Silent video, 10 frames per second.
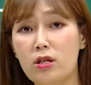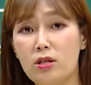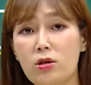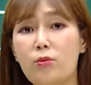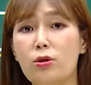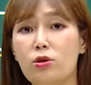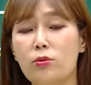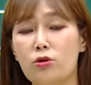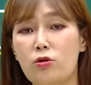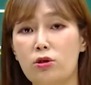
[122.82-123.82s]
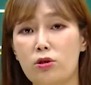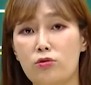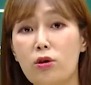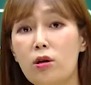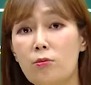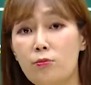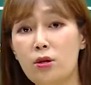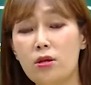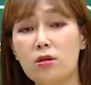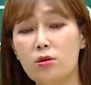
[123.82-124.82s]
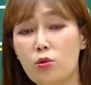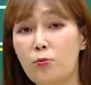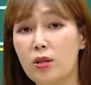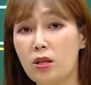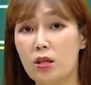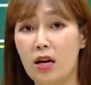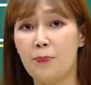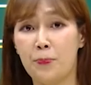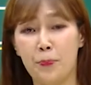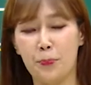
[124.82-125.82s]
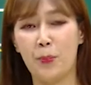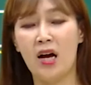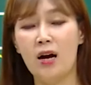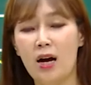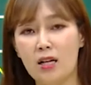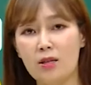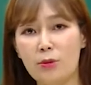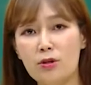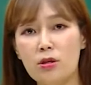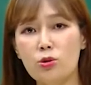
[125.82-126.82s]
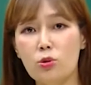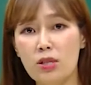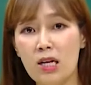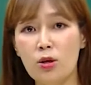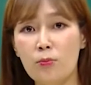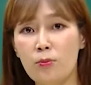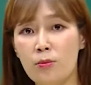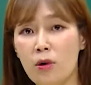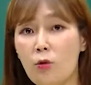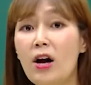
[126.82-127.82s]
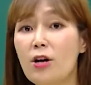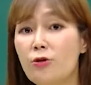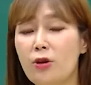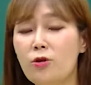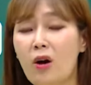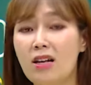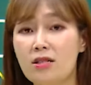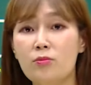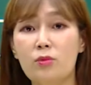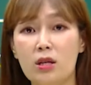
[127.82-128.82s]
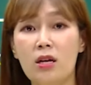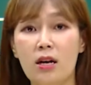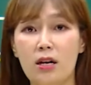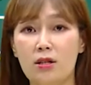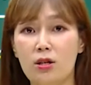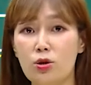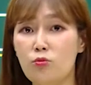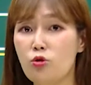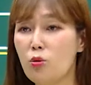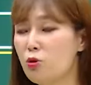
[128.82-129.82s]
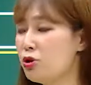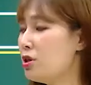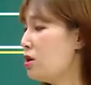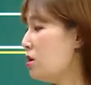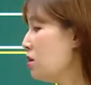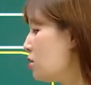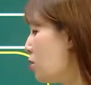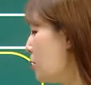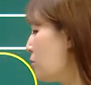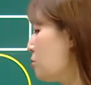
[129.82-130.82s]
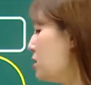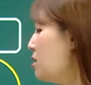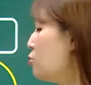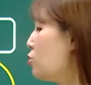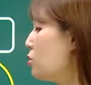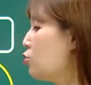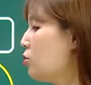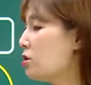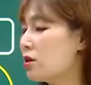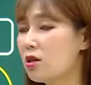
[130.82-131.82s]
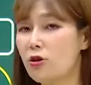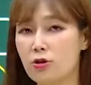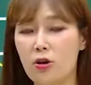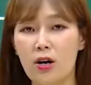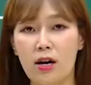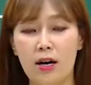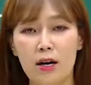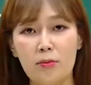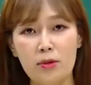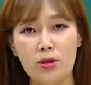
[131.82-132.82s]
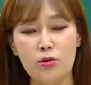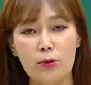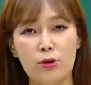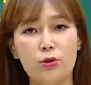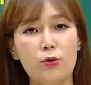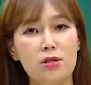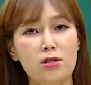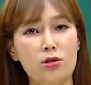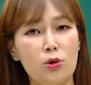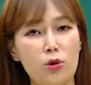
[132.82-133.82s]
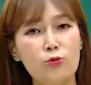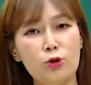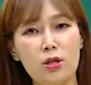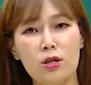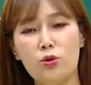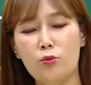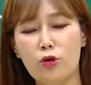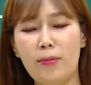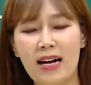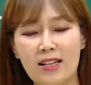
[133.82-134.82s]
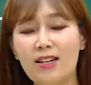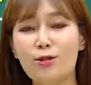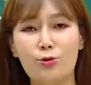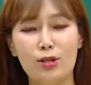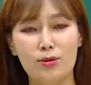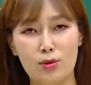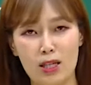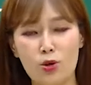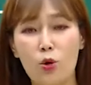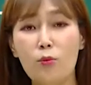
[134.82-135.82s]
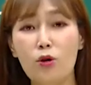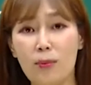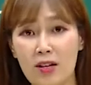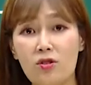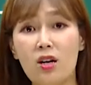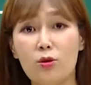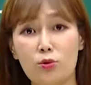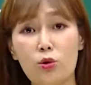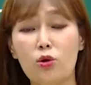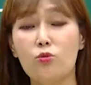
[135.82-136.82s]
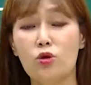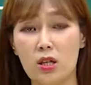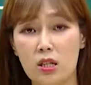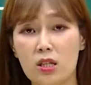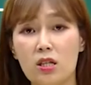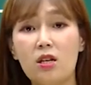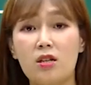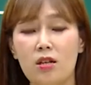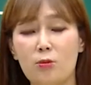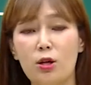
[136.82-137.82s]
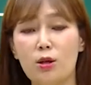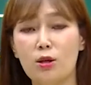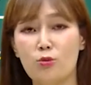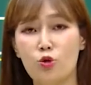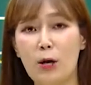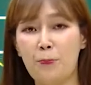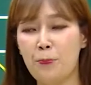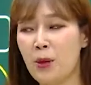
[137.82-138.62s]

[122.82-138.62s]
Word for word: 인성 면접이 이루어지고요. 플러스로 PT나 음, 아니면 실제로 산업 관련된 관심들에 대해서 물어볼 수 있는 이런 면접 질문들이 주어지는 거죠. 한마디로 면접관들은 여러분에 대한 정보를 많이 가지고 있습니다. 이 정보를 바탕으로 여러분들에게 질의응답을 하기 때문에